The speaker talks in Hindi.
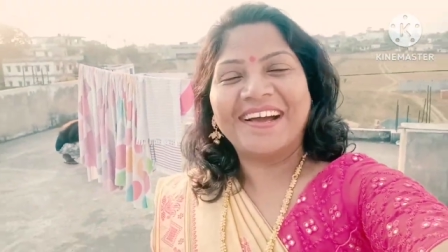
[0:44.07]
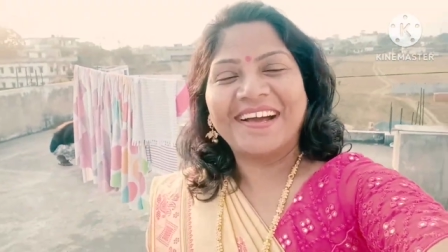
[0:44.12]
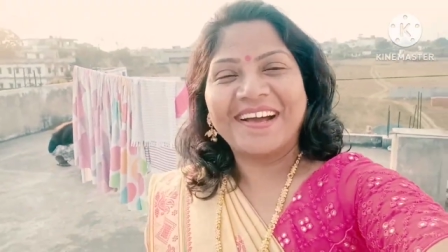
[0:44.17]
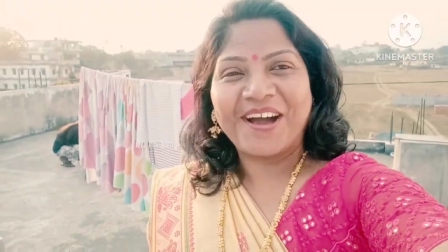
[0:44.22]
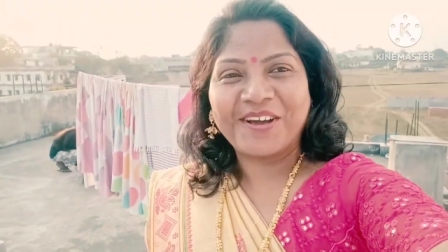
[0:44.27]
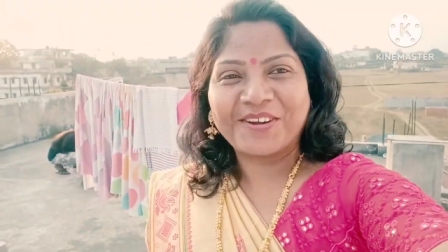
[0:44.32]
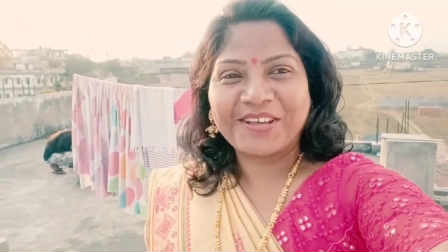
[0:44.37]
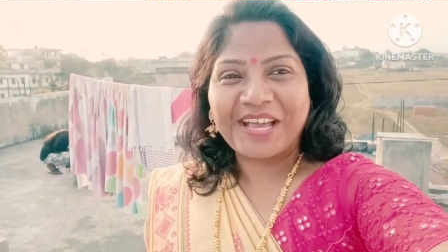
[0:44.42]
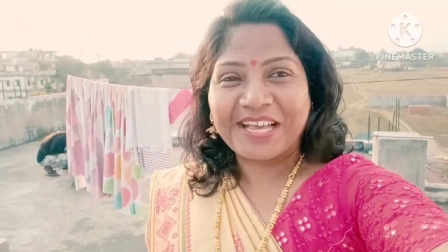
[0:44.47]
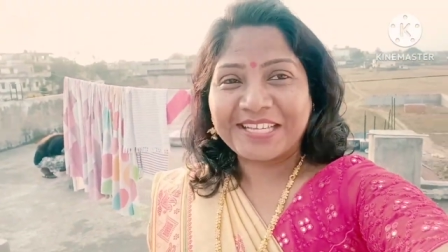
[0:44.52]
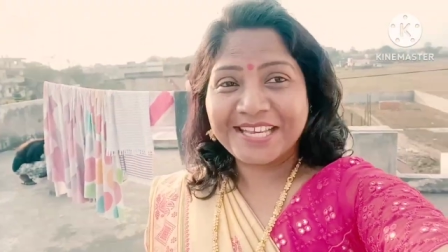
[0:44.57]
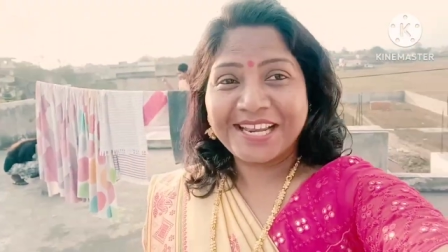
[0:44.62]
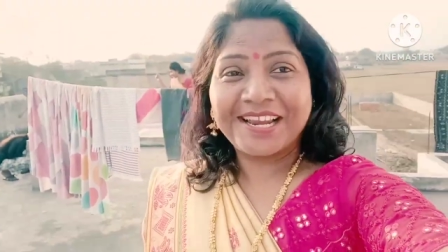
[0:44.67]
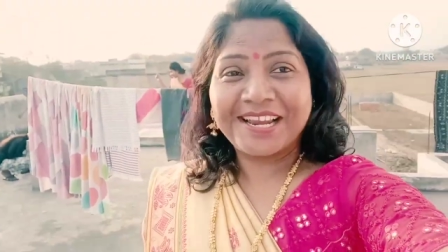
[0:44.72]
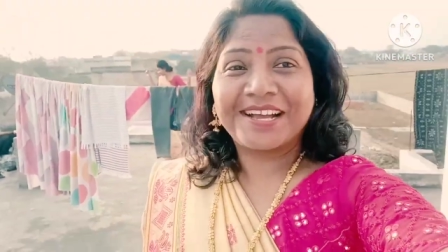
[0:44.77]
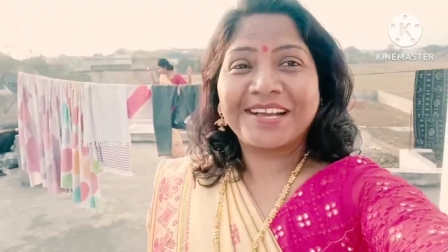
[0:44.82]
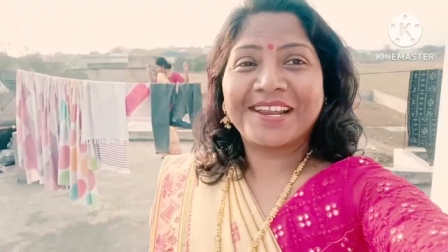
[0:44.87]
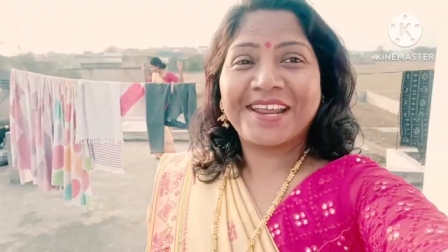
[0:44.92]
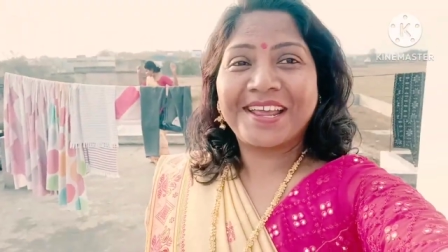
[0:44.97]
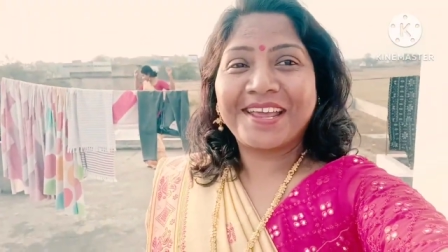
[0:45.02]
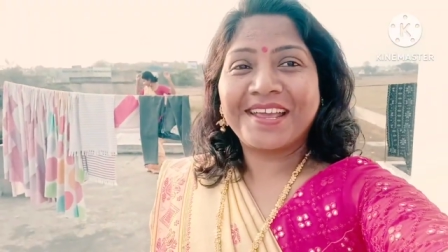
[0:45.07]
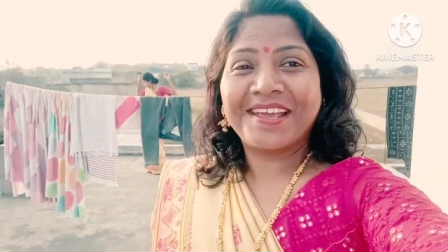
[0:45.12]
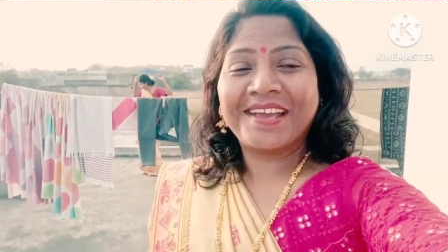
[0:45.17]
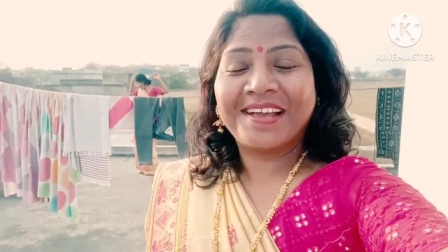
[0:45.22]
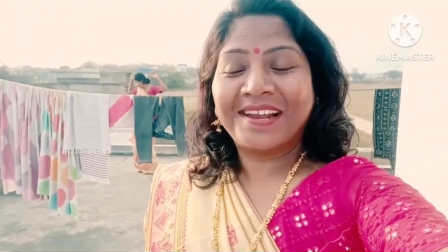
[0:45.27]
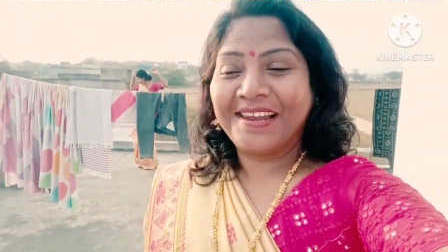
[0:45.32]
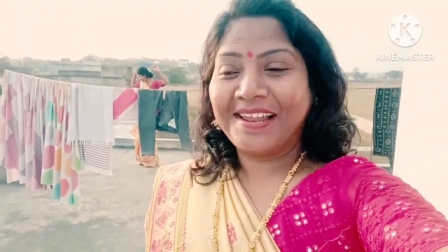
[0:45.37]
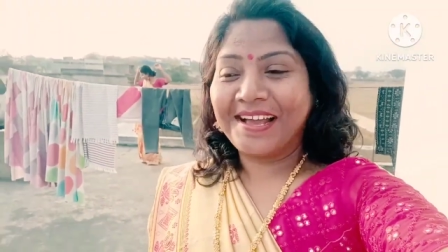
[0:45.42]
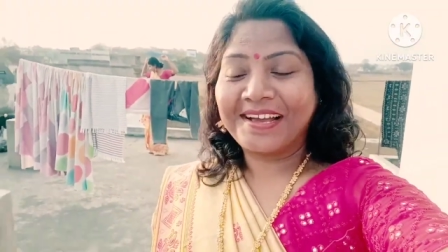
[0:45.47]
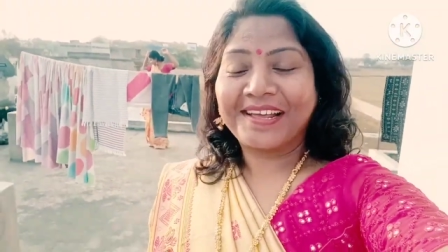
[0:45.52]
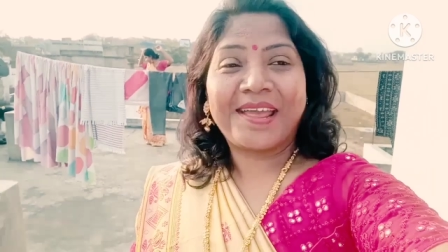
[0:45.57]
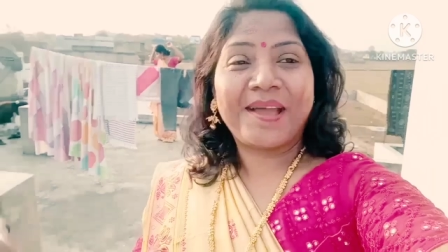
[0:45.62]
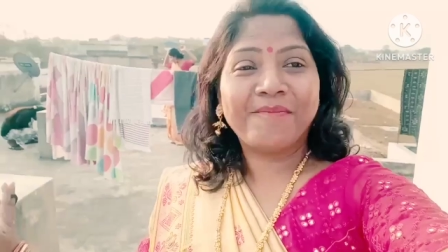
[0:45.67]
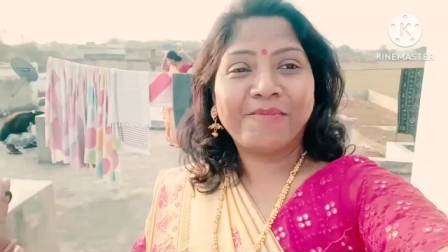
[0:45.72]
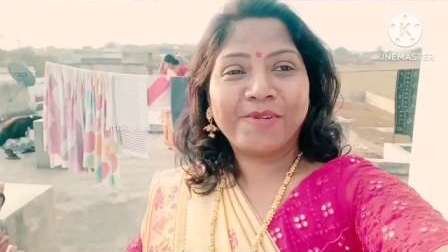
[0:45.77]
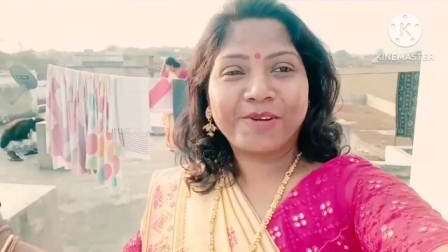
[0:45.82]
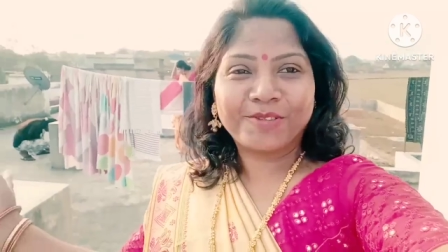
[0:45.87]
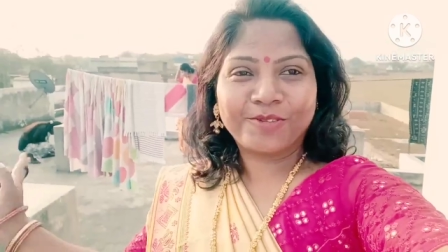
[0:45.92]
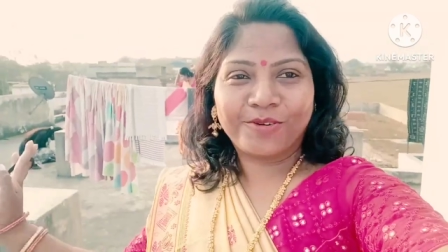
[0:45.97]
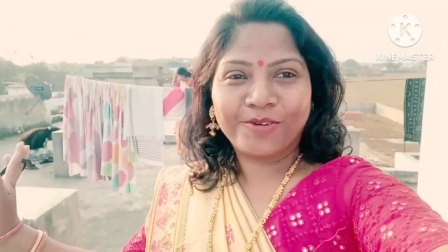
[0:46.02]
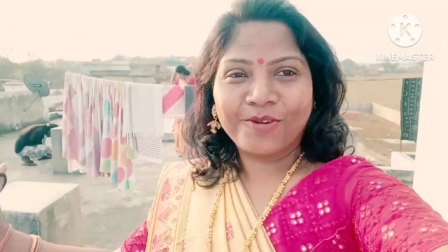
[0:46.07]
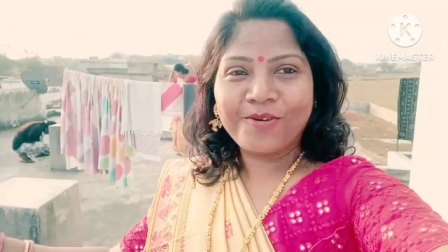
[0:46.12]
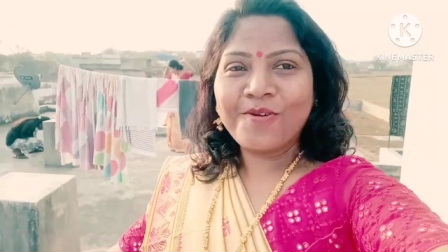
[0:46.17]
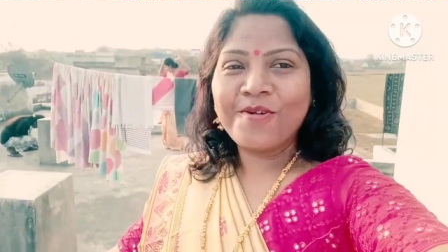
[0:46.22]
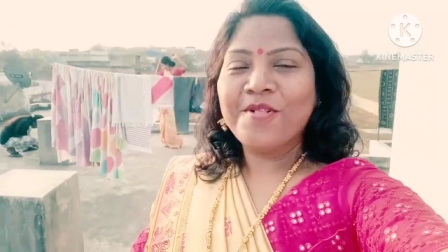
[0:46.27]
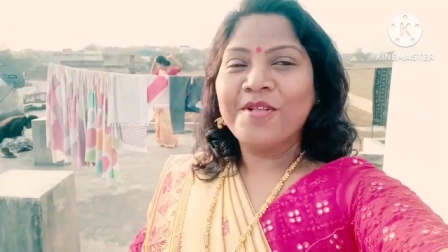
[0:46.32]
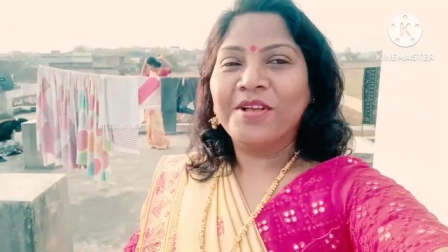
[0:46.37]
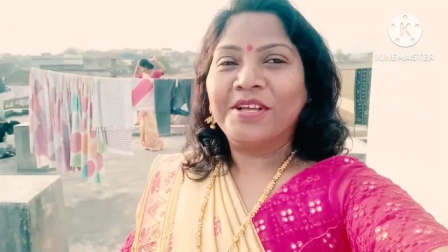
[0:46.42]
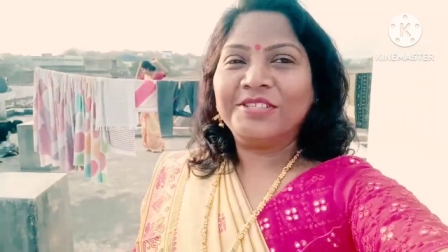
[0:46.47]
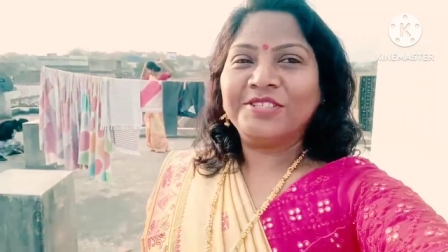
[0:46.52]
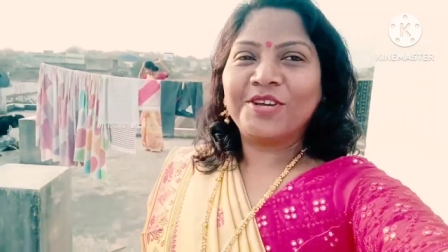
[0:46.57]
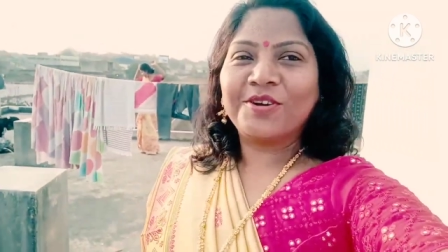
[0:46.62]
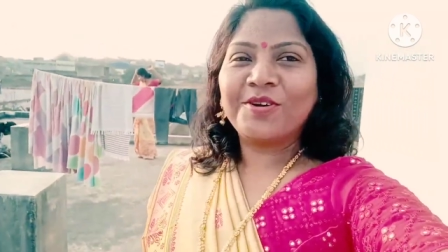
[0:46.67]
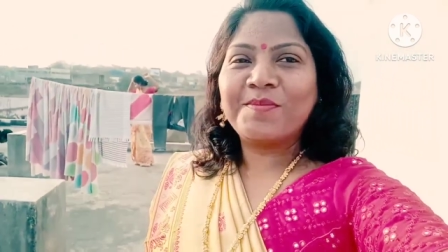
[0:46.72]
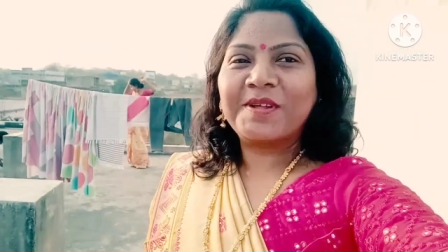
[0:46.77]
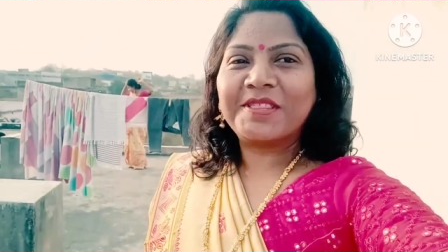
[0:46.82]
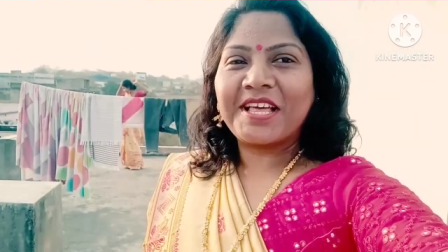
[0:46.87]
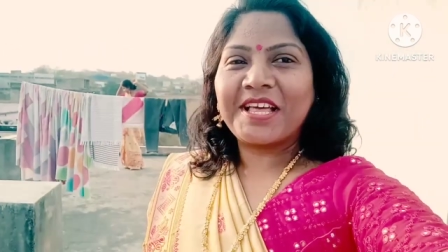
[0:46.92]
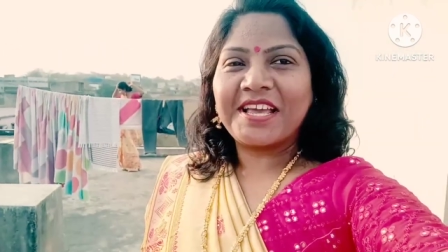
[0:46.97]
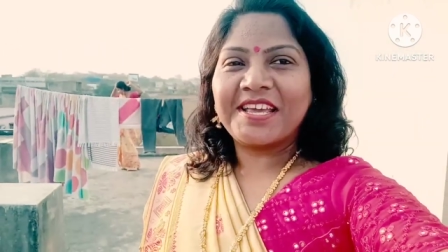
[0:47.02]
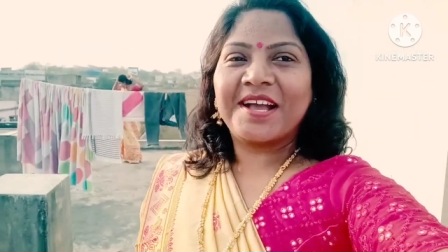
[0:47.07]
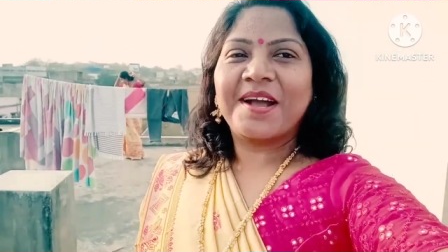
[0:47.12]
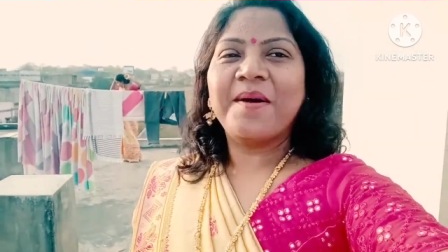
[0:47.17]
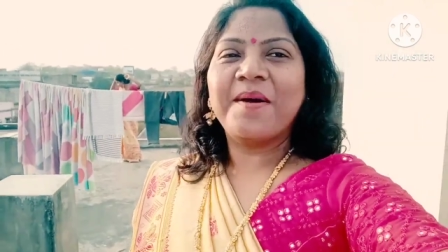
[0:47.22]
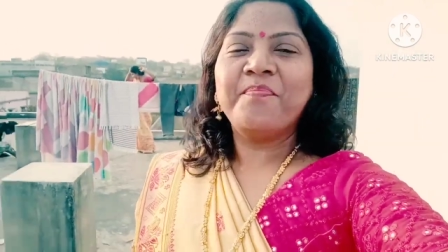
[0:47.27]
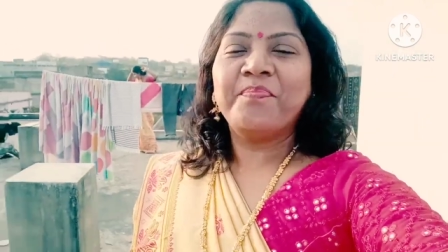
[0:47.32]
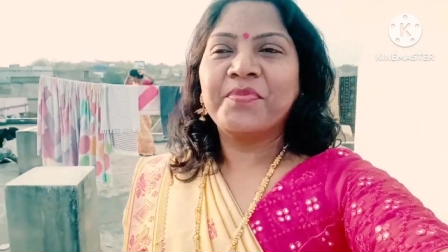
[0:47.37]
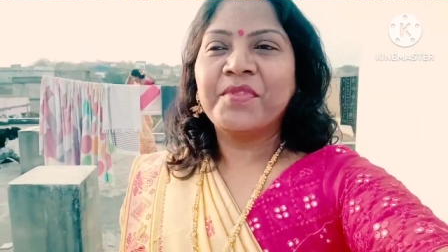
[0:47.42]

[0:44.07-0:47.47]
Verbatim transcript: और कैसी लग रही लग रहे हम लोग दोनों ज़रूर बताइएगा